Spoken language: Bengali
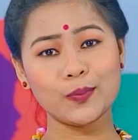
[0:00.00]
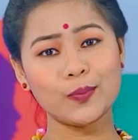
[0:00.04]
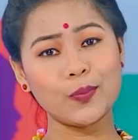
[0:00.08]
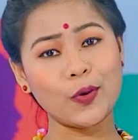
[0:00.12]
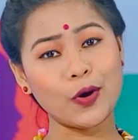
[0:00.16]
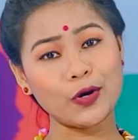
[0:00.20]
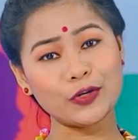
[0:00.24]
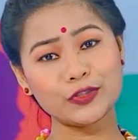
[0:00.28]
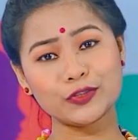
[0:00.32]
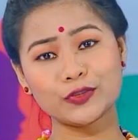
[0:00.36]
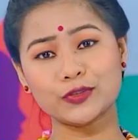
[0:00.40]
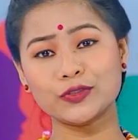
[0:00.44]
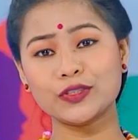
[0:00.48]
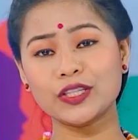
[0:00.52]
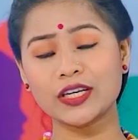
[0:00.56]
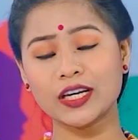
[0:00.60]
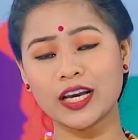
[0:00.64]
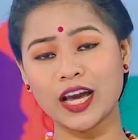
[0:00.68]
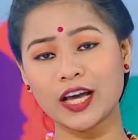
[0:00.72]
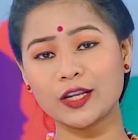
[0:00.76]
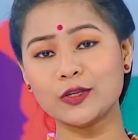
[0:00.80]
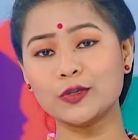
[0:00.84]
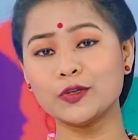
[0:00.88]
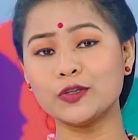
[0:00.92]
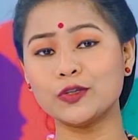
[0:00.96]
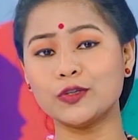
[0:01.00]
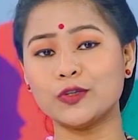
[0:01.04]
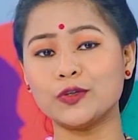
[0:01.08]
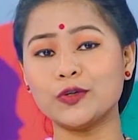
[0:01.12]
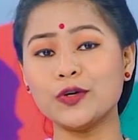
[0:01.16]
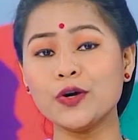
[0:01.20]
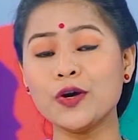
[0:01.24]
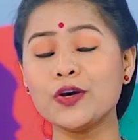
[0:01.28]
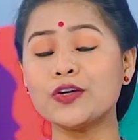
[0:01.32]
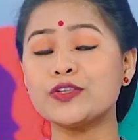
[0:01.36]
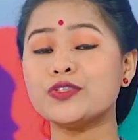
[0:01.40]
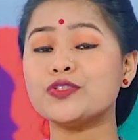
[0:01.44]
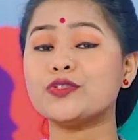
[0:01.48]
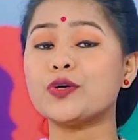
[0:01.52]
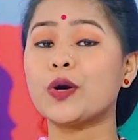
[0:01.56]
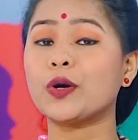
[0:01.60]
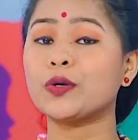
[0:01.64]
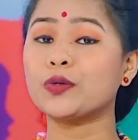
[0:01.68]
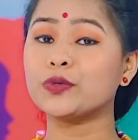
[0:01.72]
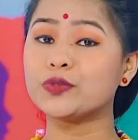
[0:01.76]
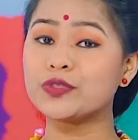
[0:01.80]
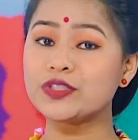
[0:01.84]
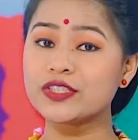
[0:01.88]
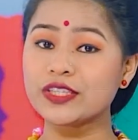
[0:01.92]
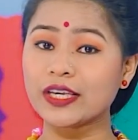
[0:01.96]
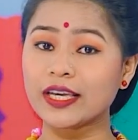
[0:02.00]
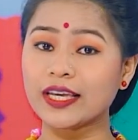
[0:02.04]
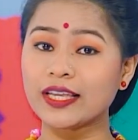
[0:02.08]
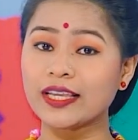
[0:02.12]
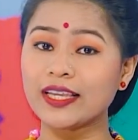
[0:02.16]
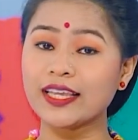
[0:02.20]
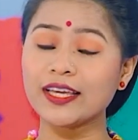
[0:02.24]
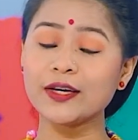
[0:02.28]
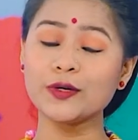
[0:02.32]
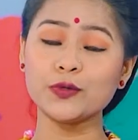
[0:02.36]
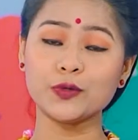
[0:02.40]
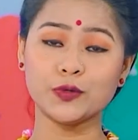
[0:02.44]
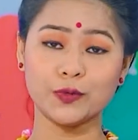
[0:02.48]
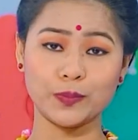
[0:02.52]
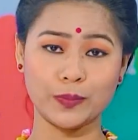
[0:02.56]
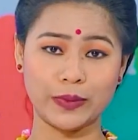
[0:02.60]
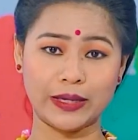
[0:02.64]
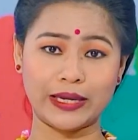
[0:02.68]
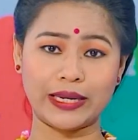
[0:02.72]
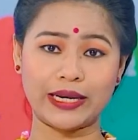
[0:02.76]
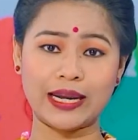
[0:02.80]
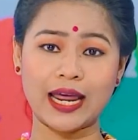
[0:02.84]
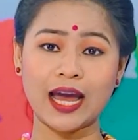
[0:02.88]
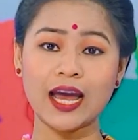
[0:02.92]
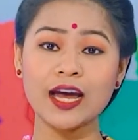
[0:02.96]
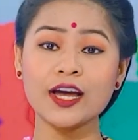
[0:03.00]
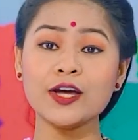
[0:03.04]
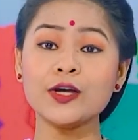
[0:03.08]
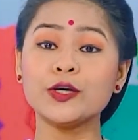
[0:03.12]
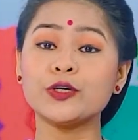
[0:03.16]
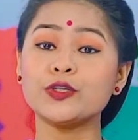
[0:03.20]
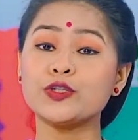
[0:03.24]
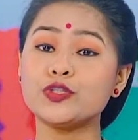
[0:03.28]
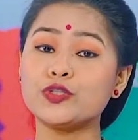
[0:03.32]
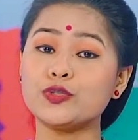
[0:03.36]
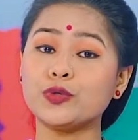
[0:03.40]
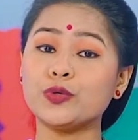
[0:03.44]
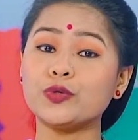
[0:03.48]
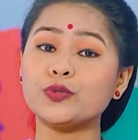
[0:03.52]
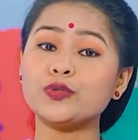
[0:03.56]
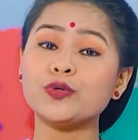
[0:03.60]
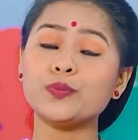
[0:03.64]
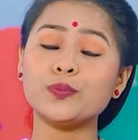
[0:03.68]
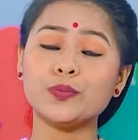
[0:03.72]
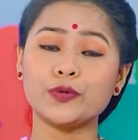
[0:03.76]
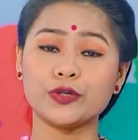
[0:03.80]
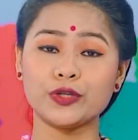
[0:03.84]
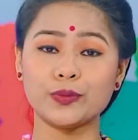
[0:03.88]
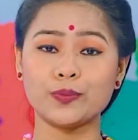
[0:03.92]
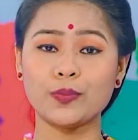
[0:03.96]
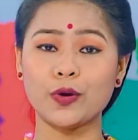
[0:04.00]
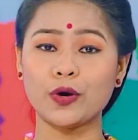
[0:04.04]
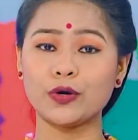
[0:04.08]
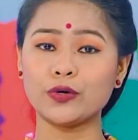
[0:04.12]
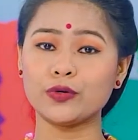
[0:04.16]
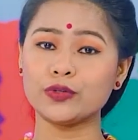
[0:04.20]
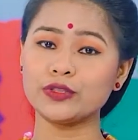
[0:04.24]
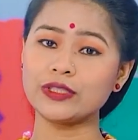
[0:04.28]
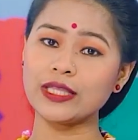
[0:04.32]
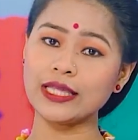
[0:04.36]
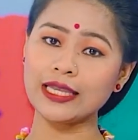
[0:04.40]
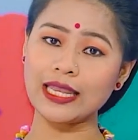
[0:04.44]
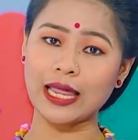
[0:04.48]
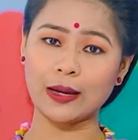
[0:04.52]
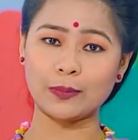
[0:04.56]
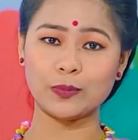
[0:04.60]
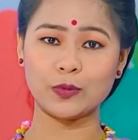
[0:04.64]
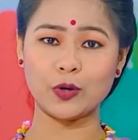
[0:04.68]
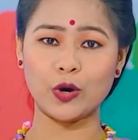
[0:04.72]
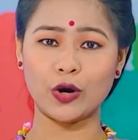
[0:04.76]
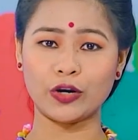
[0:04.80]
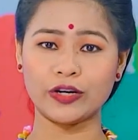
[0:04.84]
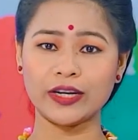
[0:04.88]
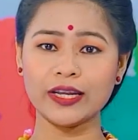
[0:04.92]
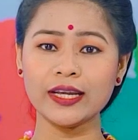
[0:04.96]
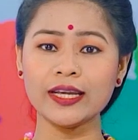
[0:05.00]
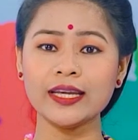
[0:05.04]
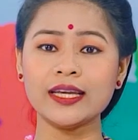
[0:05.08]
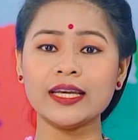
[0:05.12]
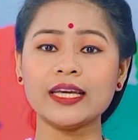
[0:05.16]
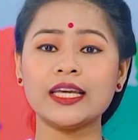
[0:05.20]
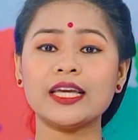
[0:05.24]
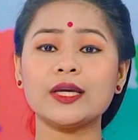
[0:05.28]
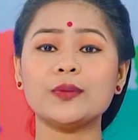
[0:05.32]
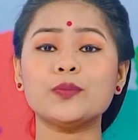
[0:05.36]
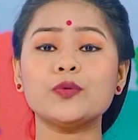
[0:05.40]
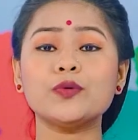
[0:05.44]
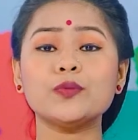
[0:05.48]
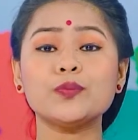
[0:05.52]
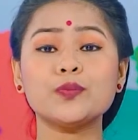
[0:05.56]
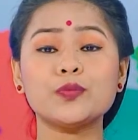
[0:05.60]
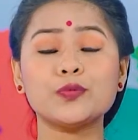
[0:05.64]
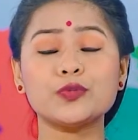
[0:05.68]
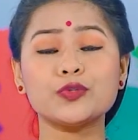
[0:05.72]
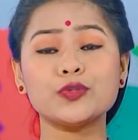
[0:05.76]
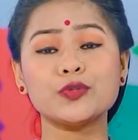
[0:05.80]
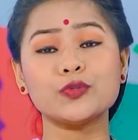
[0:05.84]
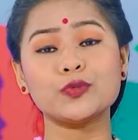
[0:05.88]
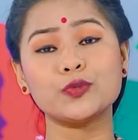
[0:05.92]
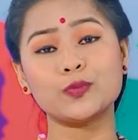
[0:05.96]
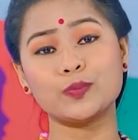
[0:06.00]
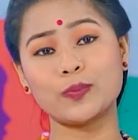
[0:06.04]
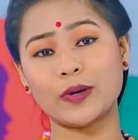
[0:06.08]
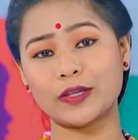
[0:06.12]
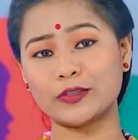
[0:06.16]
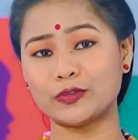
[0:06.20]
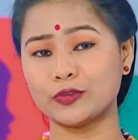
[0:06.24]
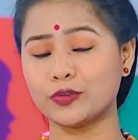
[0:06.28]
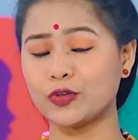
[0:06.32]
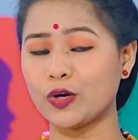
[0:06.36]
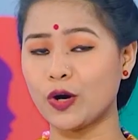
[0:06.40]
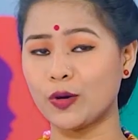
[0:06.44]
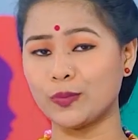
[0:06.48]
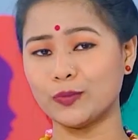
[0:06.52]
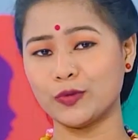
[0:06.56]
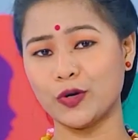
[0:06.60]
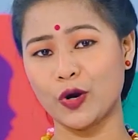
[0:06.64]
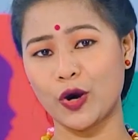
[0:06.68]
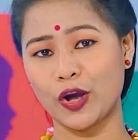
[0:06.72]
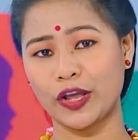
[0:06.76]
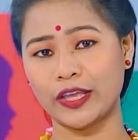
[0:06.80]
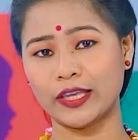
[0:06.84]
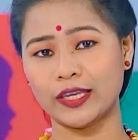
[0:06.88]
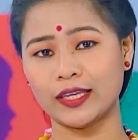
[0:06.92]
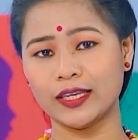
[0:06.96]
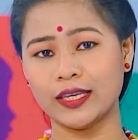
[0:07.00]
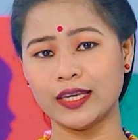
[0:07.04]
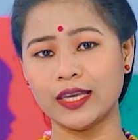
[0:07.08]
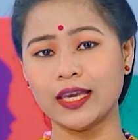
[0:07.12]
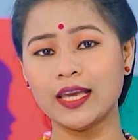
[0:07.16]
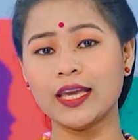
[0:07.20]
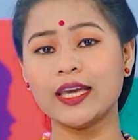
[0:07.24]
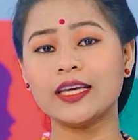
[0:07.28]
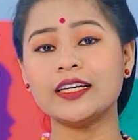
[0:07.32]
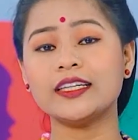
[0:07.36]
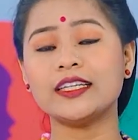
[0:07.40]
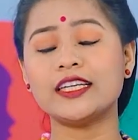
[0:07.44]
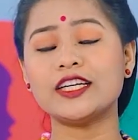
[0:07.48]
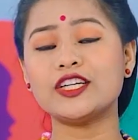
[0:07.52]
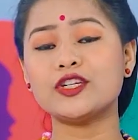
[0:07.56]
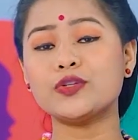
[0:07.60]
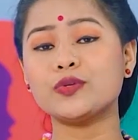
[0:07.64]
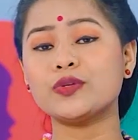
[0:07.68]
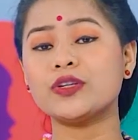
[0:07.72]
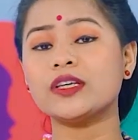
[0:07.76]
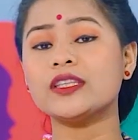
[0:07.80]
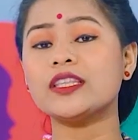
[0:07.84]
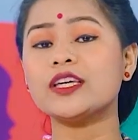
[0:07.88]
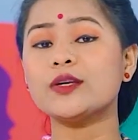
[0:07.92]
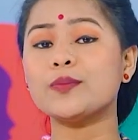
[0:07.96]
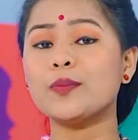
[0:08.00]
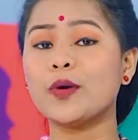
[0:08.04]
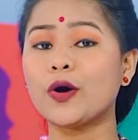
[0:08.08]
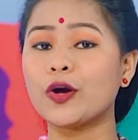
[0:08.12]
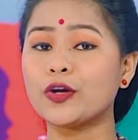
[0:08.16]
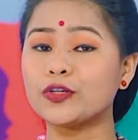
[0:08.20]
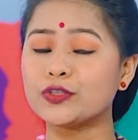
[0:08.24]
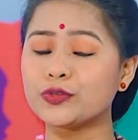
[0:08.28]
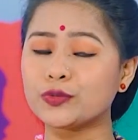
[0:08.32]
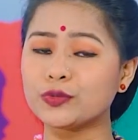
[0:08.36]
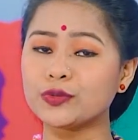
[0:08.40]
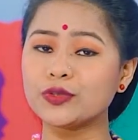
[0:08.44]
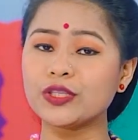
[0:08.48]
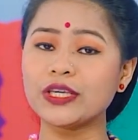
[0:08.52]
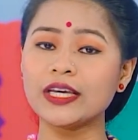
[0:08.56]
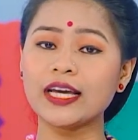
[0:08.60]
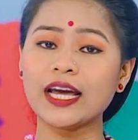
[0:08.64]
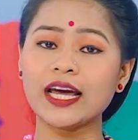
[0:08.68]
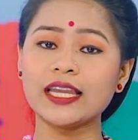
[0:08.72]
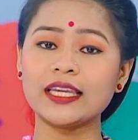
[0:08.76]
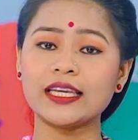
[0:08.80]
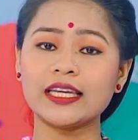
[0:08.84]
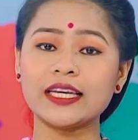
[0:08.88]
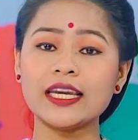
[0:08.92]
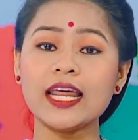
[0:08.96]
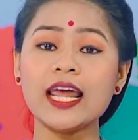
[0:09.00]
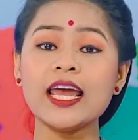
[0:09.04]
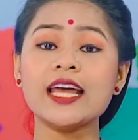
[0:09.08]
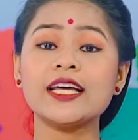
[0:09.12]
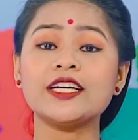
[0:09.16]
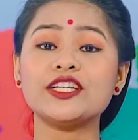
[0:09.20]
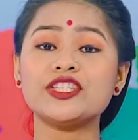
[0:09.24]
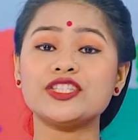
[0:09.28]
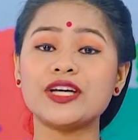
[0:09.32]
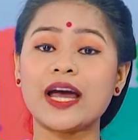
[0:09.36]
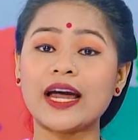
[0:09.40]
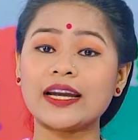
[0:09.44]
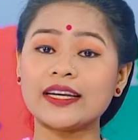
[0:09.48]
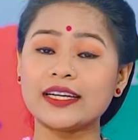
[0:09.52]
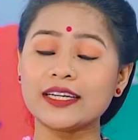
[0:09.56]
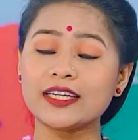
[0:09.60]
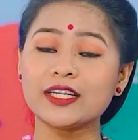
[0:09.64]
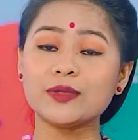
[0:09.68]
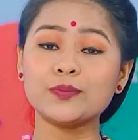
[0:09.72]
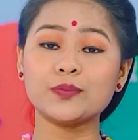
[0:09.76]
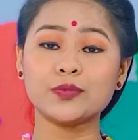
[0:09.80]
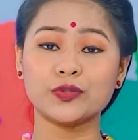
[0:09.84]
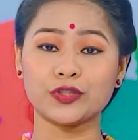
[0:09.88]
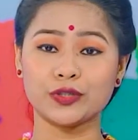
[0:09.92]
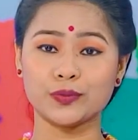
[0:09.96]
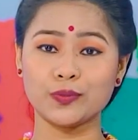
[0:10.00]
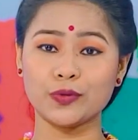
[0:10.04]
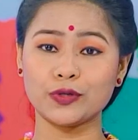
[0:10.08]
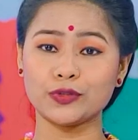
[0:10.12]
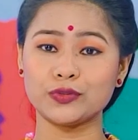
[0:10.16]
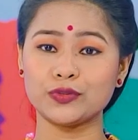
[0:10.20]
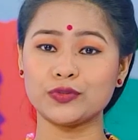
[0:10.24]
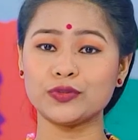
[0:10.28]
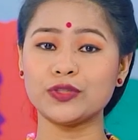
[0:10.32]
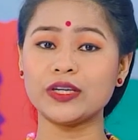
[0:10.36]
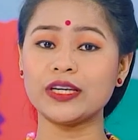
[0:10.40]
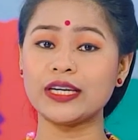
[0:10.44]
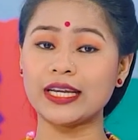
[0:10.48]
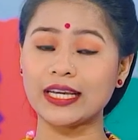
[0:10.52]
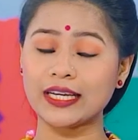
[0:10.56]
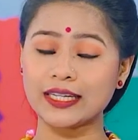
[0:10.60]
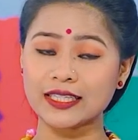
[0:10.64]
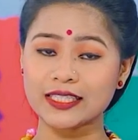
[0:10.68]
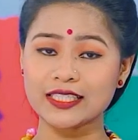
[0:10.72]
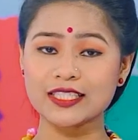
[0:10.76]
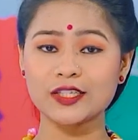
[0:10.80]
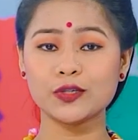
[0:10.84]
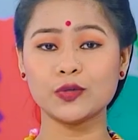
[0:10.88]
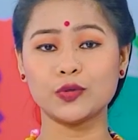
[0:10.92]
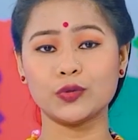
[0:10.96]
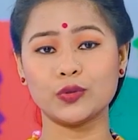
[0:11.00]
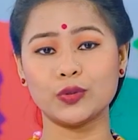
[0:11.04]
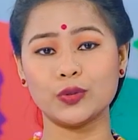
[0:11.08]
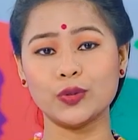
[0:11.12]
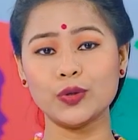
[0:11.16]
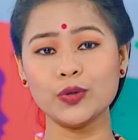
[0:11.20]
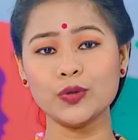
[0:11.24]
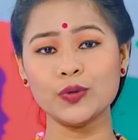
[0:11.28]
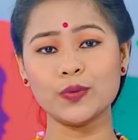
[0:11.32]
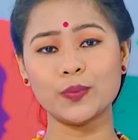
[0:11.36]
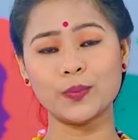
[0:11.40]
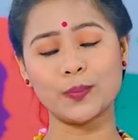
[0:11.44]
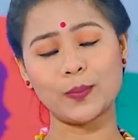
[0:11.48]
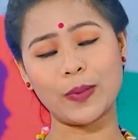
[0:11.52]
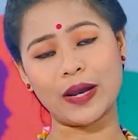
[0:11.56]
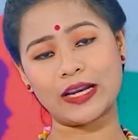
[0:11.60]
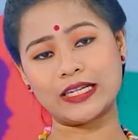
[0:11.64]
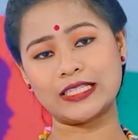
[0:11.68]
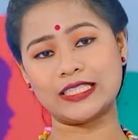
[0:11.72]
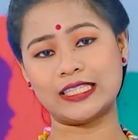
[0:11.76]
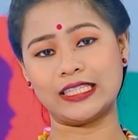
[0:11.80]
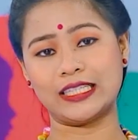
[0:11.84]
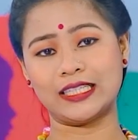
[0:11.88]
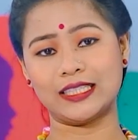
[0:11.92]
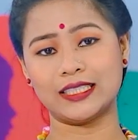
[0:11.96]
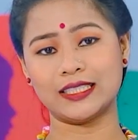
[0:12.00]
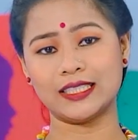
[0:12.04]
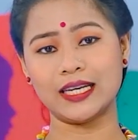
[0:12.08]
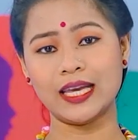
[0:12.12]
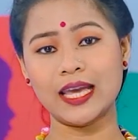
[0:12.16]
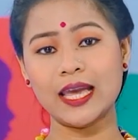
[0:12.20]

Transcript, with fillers: বয়সন্ধিকাল হল যখন ছেলে ও মেয়েরা যৌন পরিপক্কতা লাভ করে এবং পুনরুৎপাদনক্ষম হয় কিশোরীদের বয়সন্ধিকালের শারীরিক পরিবর্তনের একটি হল মাসিক